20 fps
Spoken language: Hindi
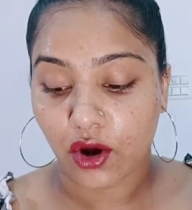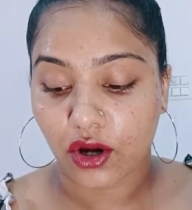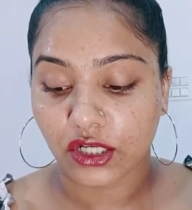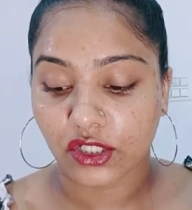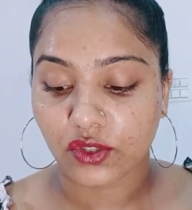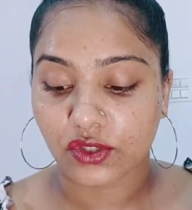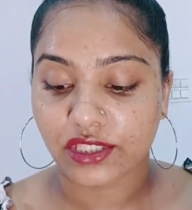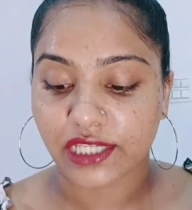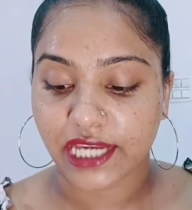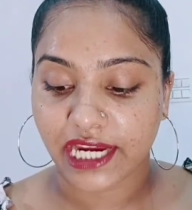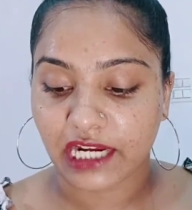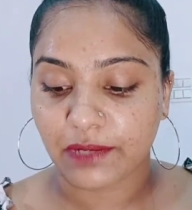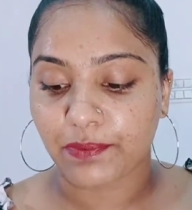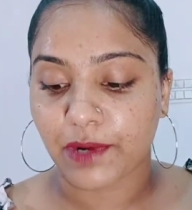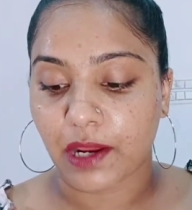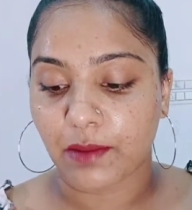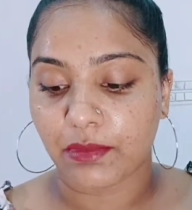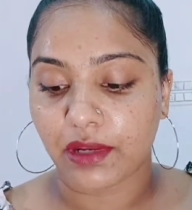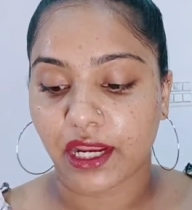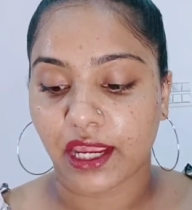और जो सेकंड
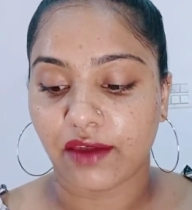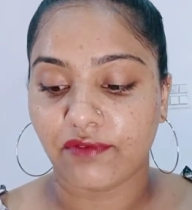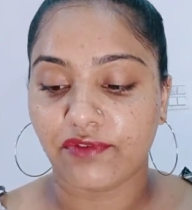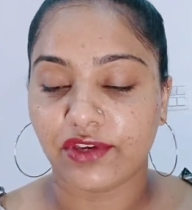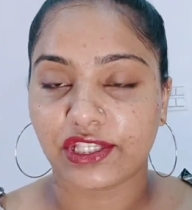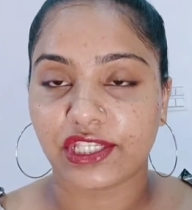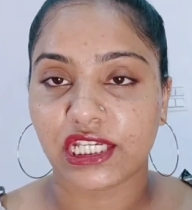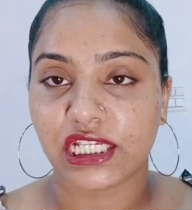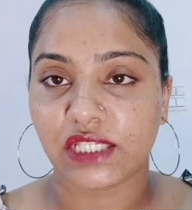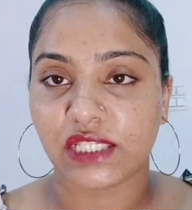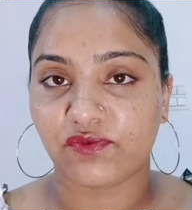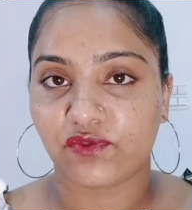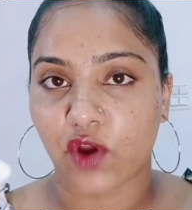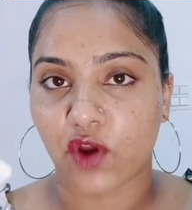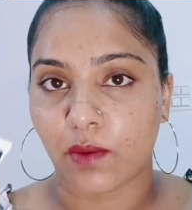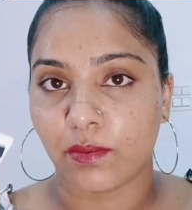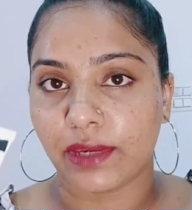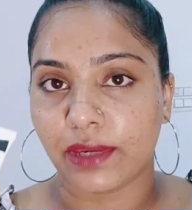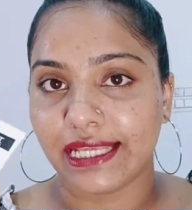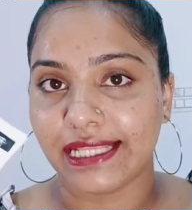प्राइमर है विच इज़
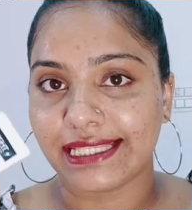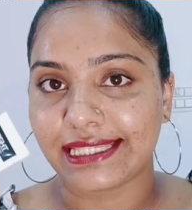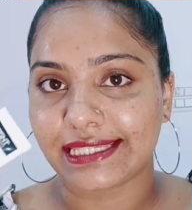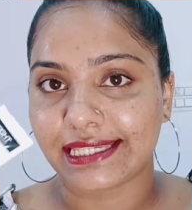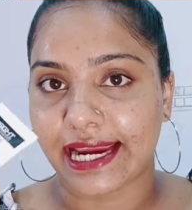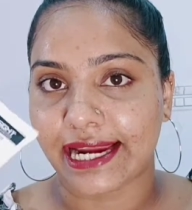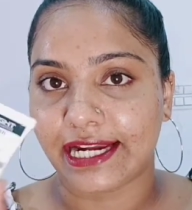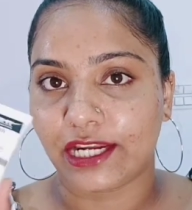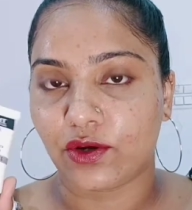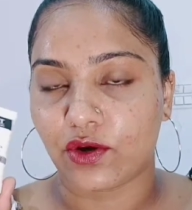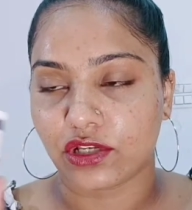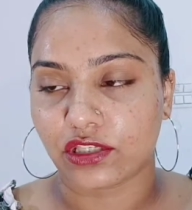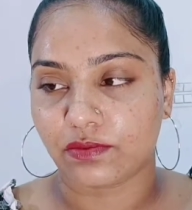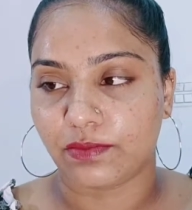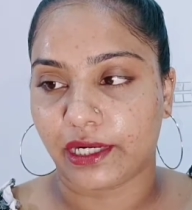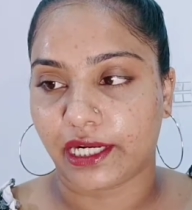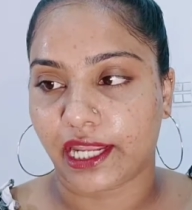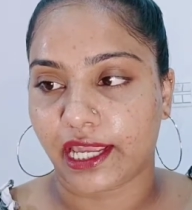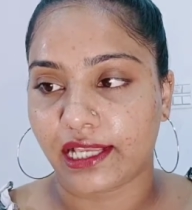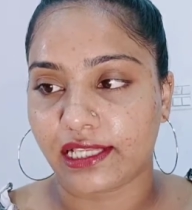फ्रॉम इनसाइड
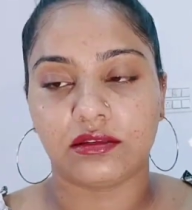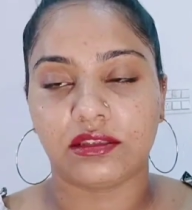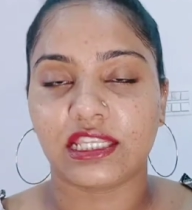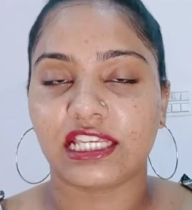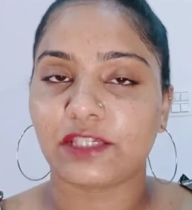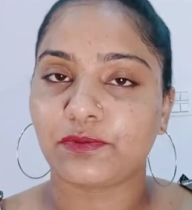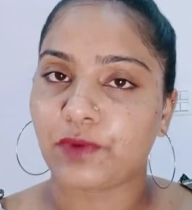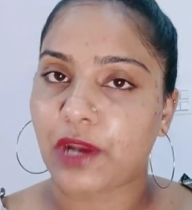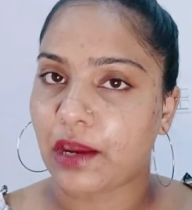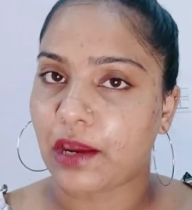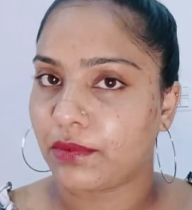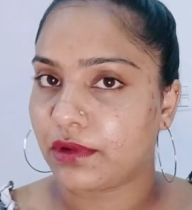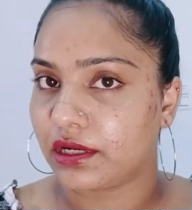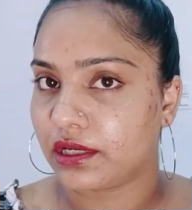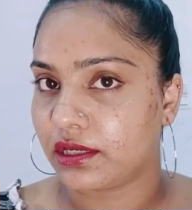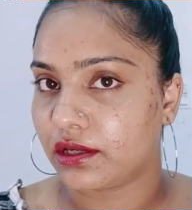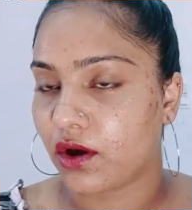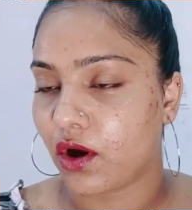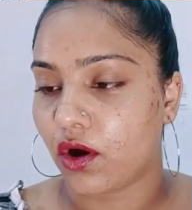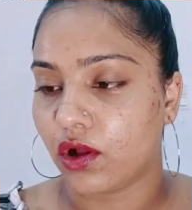कॉस्मेटिक्स दिस
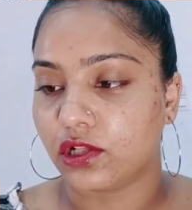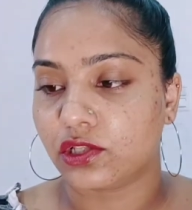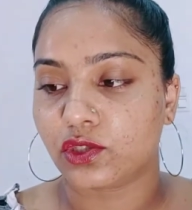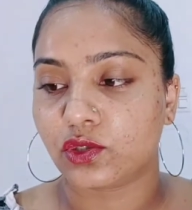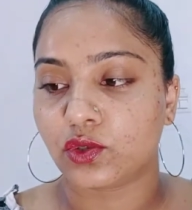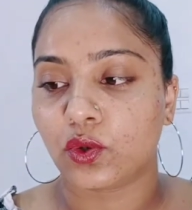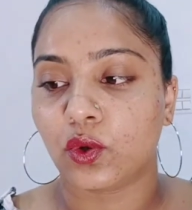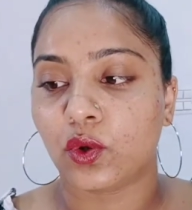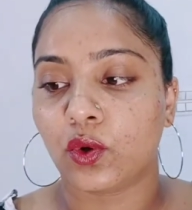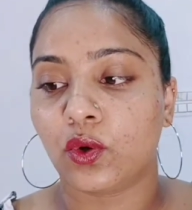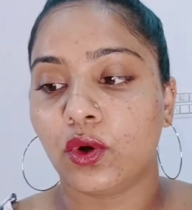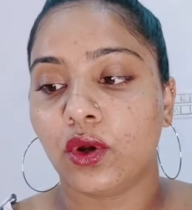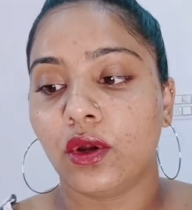प्राइमर ऑल्सो